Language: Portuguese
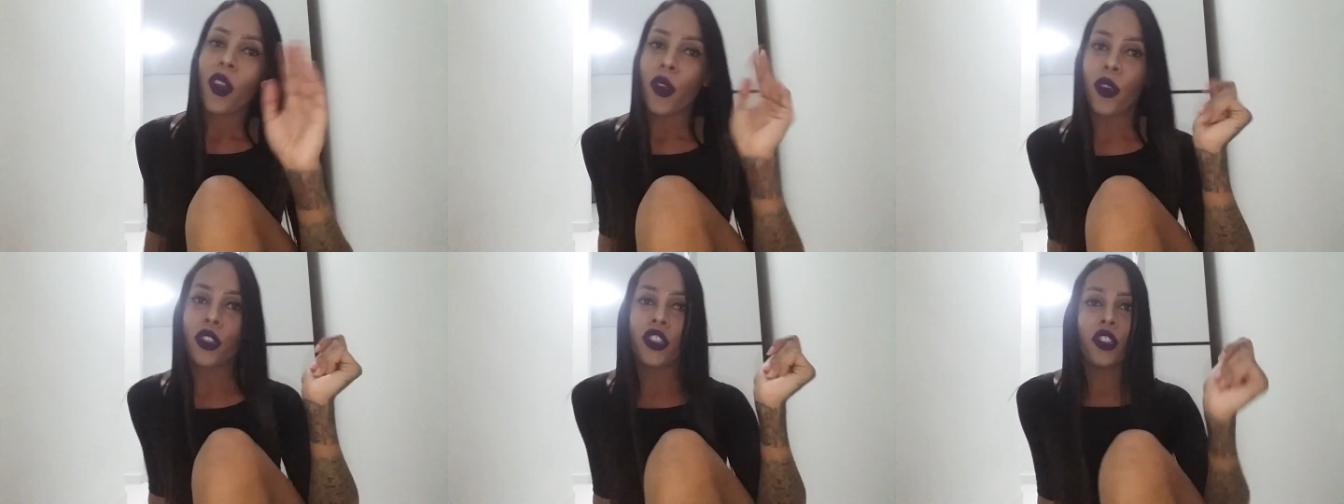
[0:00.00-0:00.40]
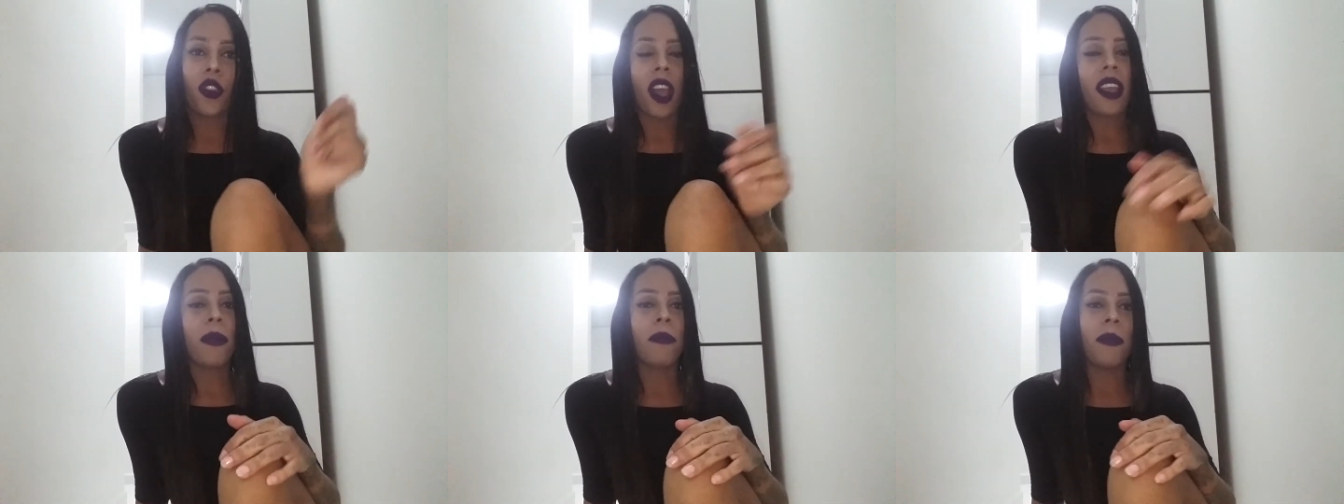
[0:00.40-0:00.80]
Hoje
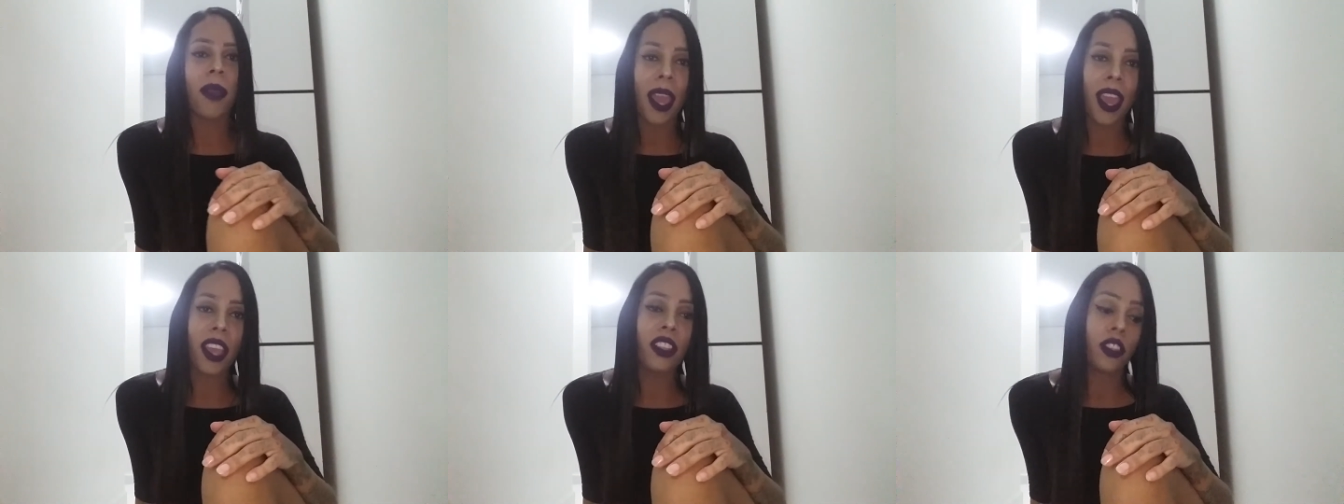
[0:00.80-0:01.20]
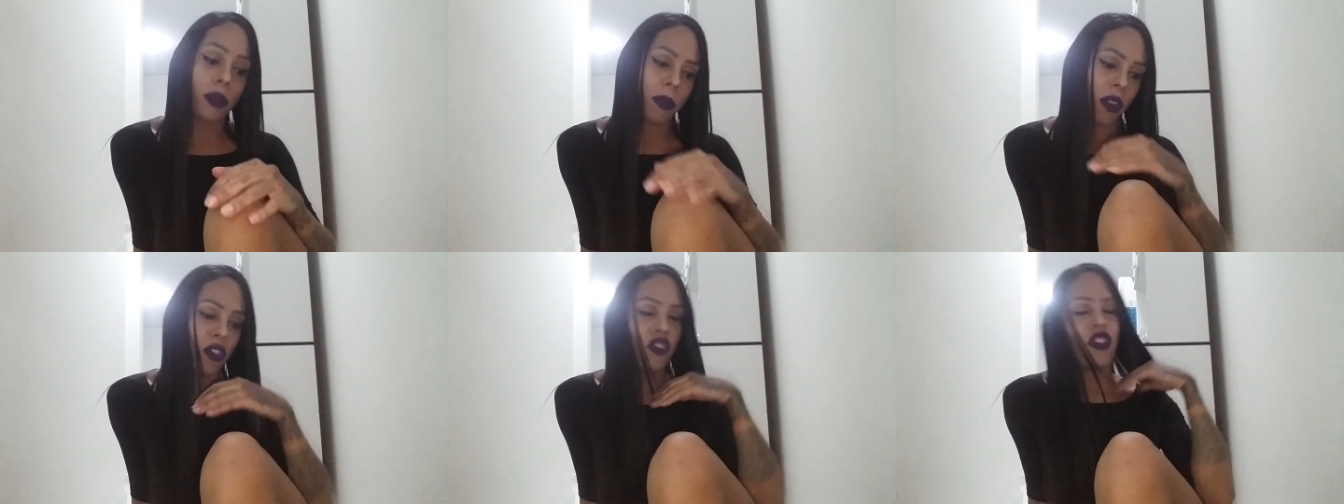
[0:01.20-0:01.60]
estou aqui bem
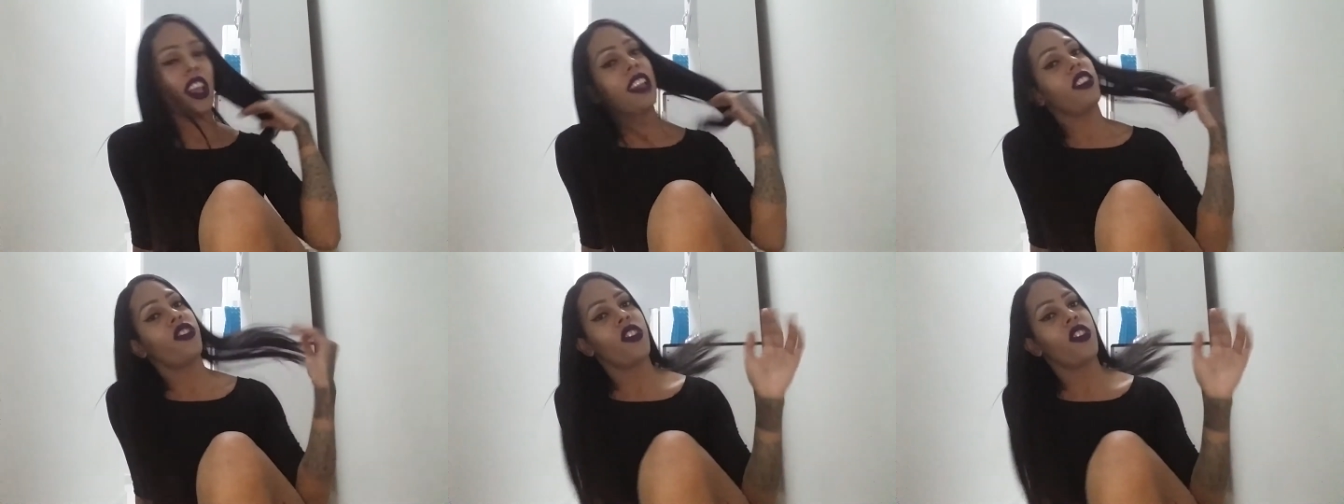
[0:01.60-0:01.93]
despojada,